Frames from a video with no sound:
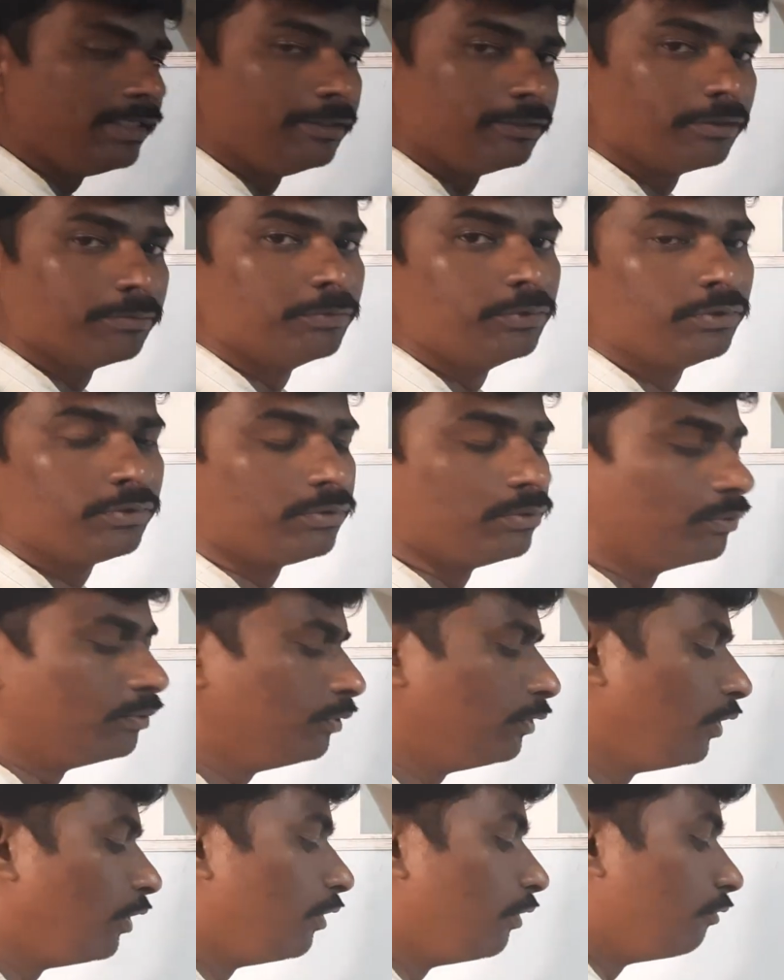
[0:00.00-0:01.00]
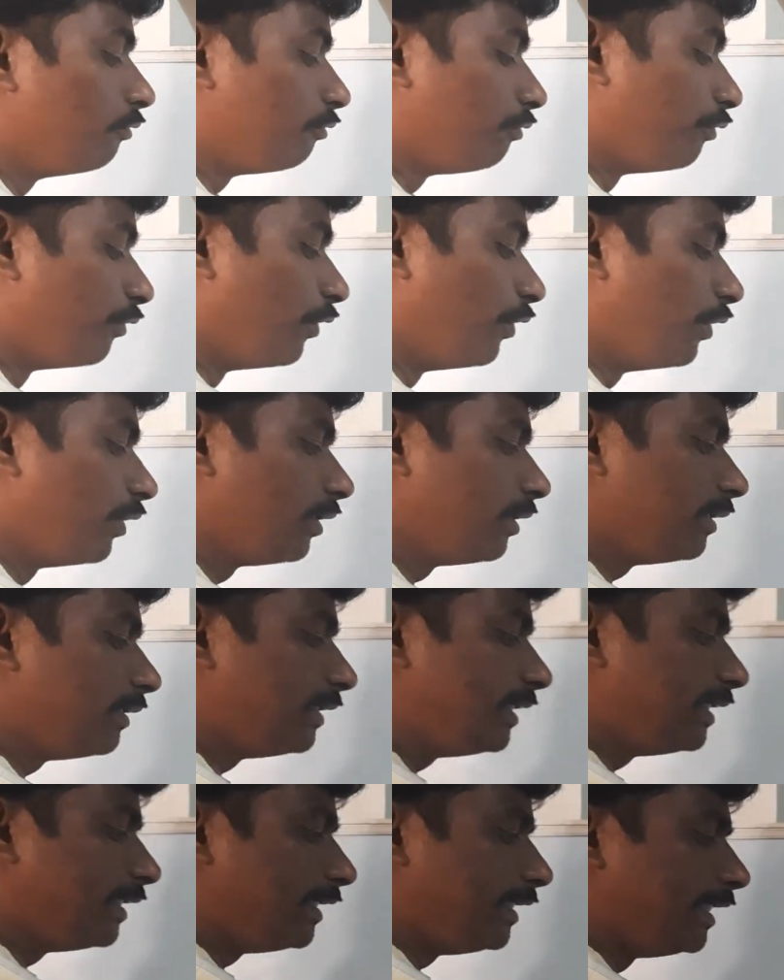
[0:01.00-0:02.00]
ఇంతకుముందుకు ఫోర్
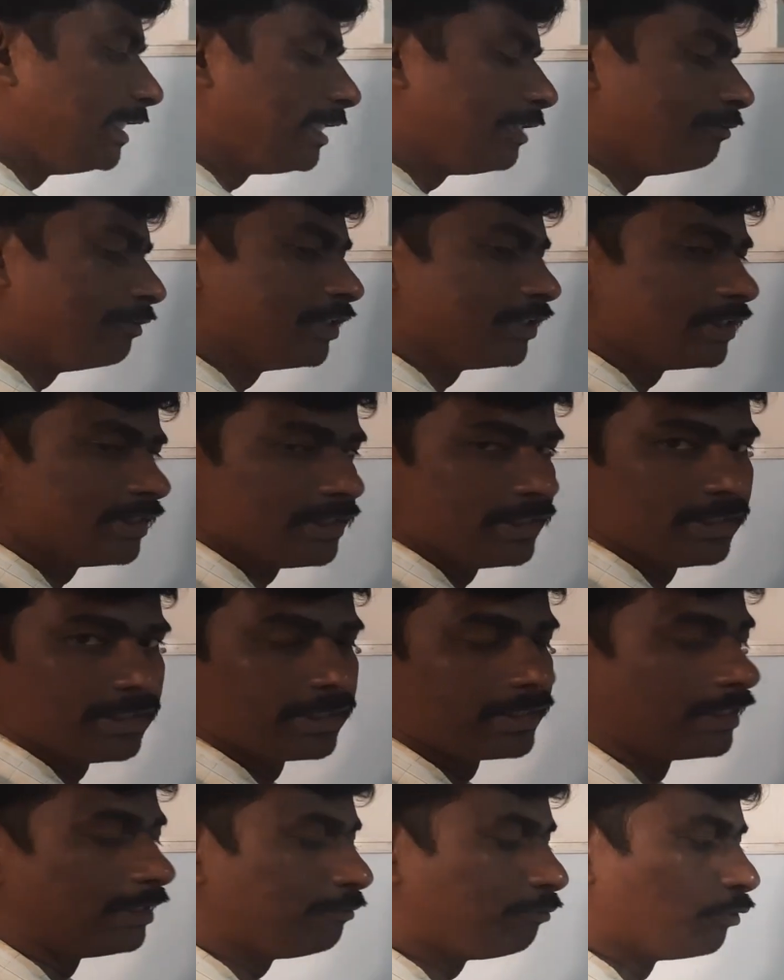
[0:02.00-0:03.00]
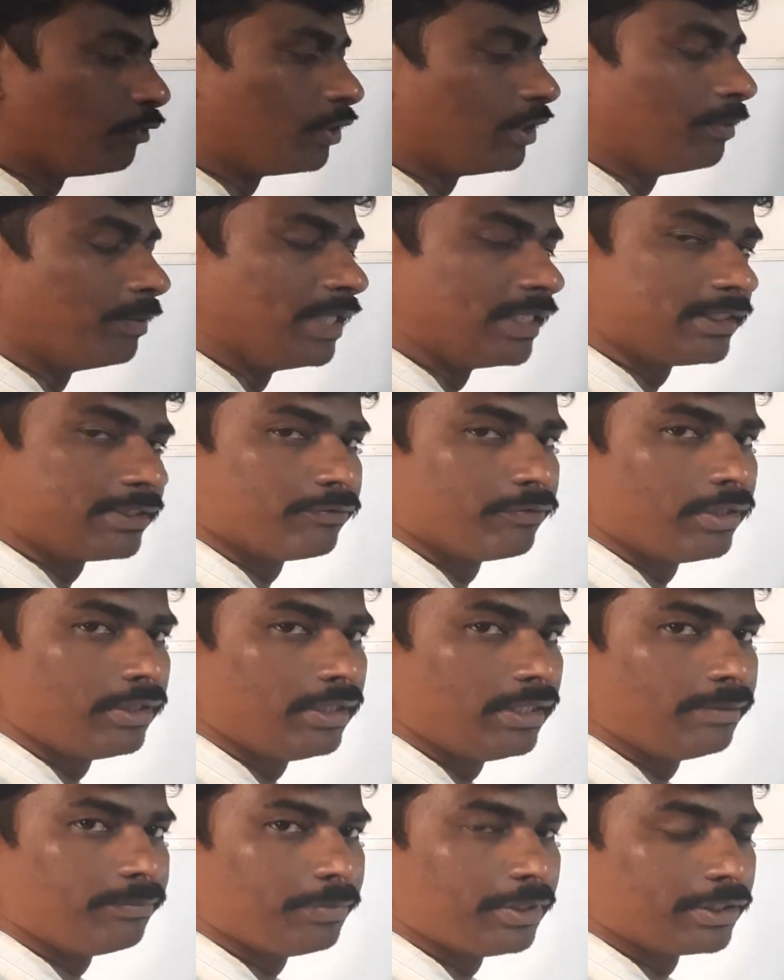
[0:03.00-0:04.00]
ఈక్వేషన్స్ ఇచ్చేసి అంటే ఫోర్ ఎక్స్ వన్
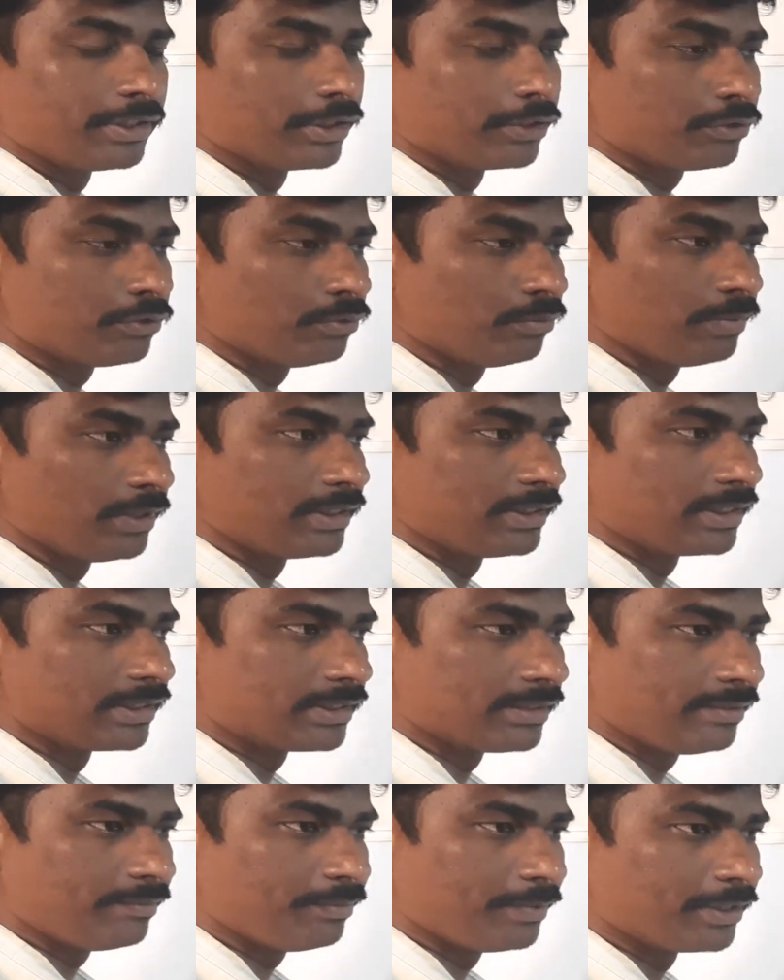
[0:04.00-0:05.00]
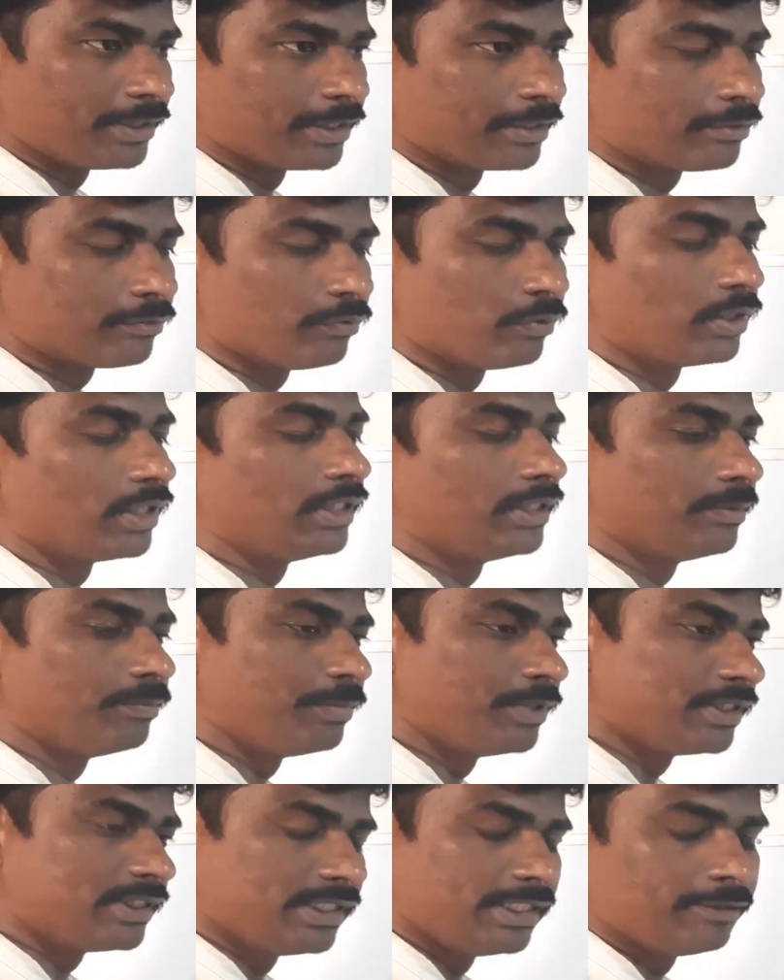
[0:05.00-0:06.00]
ప్లస్ ఎక్స్ టూ ప్లస్ ఎక్స్ త్రీ ప్లస్ ఎక్స్ ఫోర్ అని
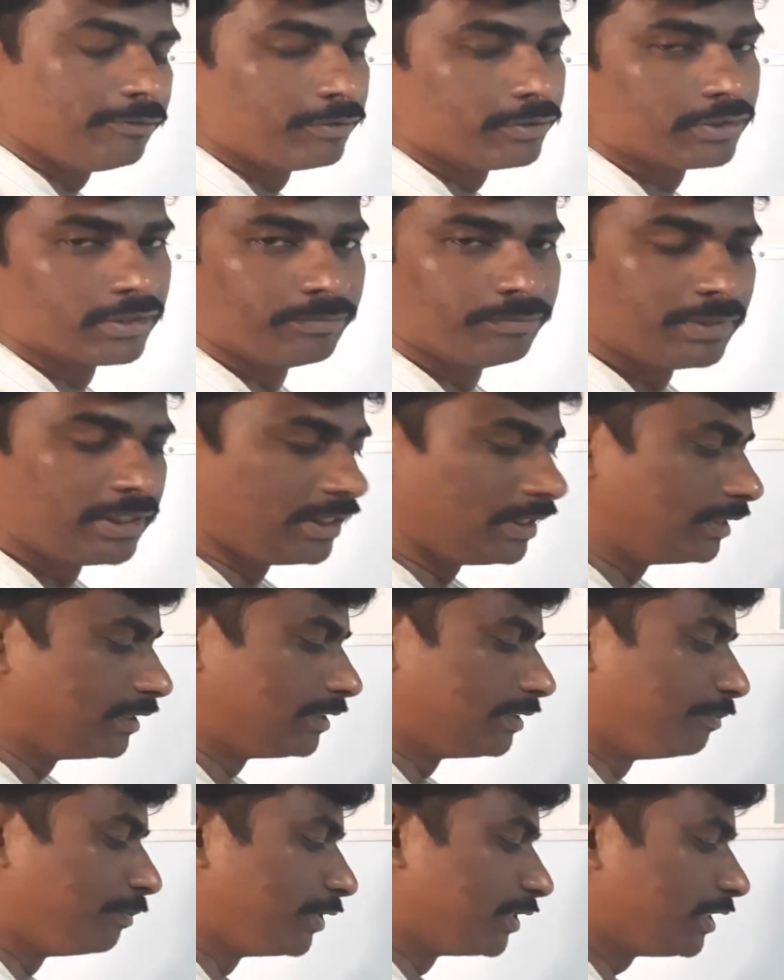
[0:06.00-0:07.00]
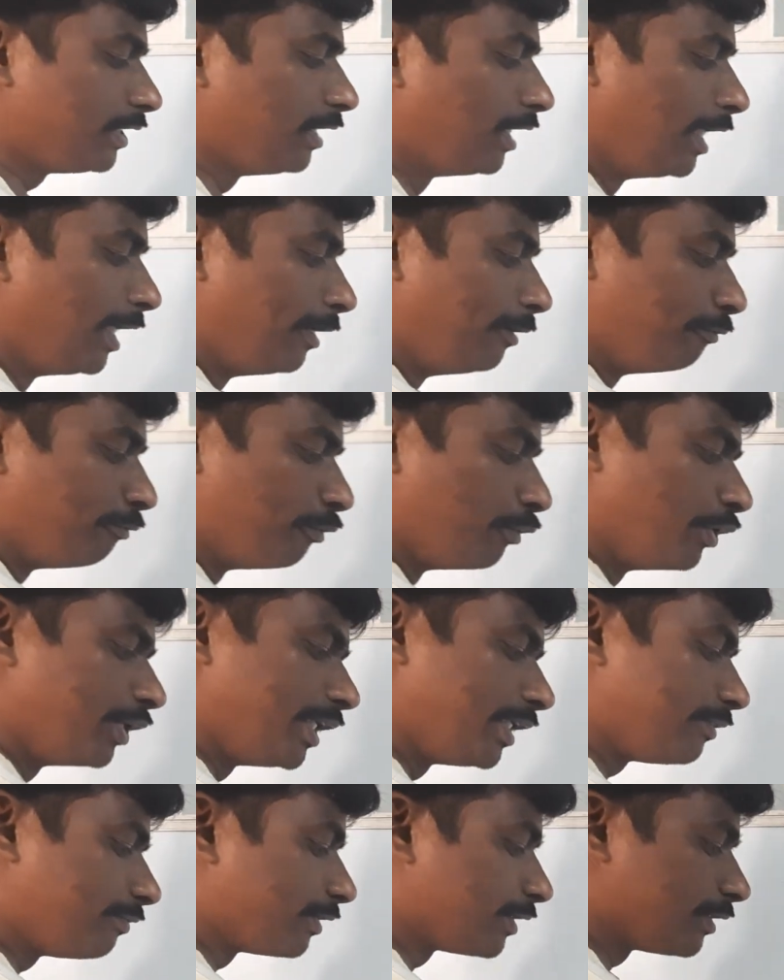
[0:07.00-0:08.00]
చెప్పేసి ఈక్వల్ సంథింగ్ అని చెప్పేసి ఫోర్
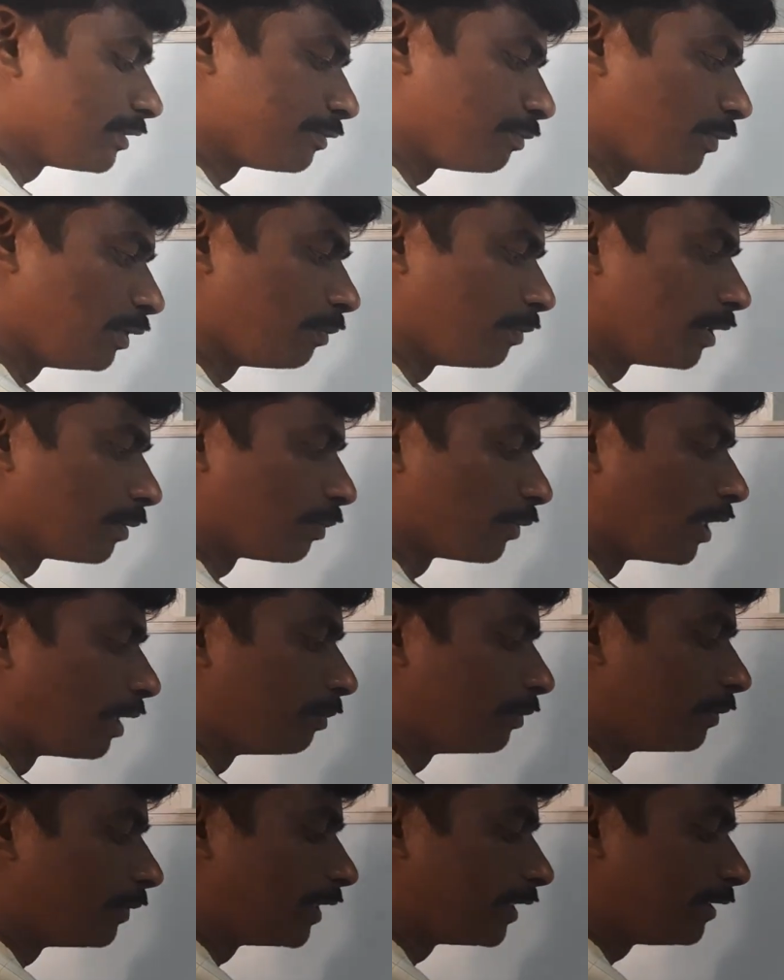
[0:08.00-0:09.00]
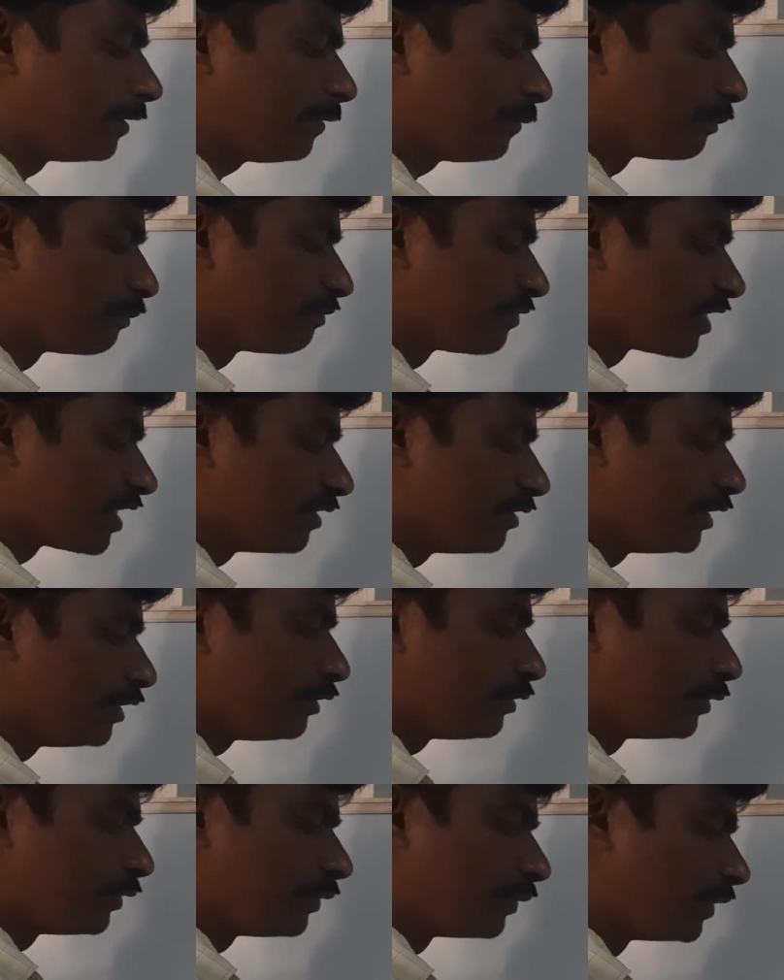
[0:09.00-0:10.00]
ఈక్వేషన్స్ మీద మనకు ప్రాబ్లం అడిగాడు
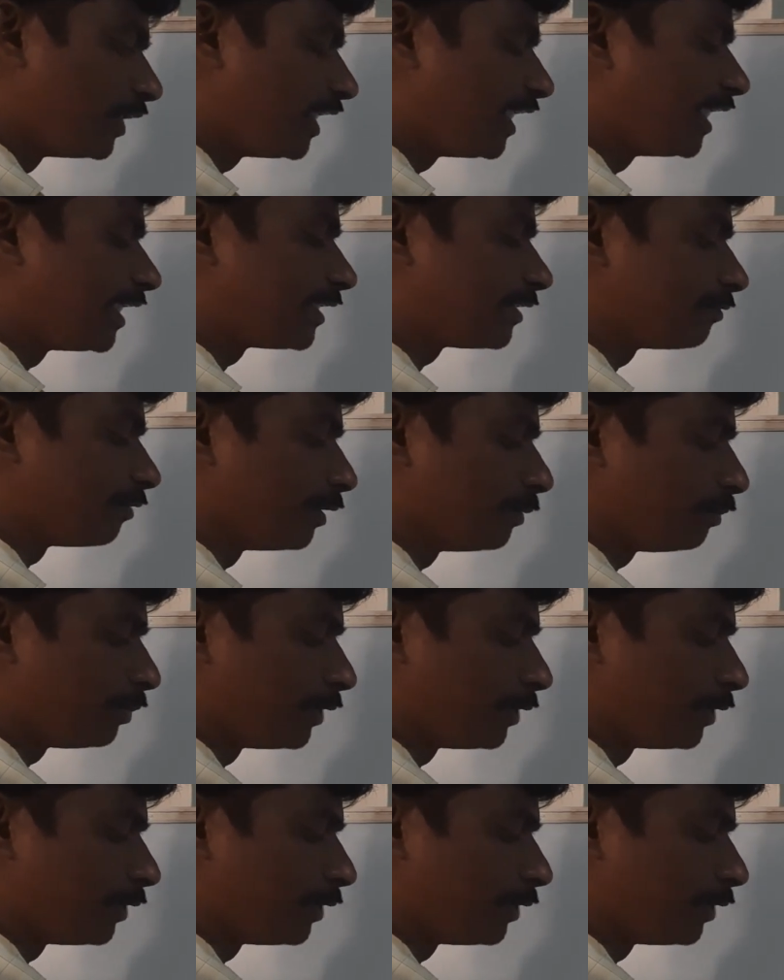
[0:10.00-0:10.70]
దీంట్లో ట్వంటీ ఎక్స్ వన్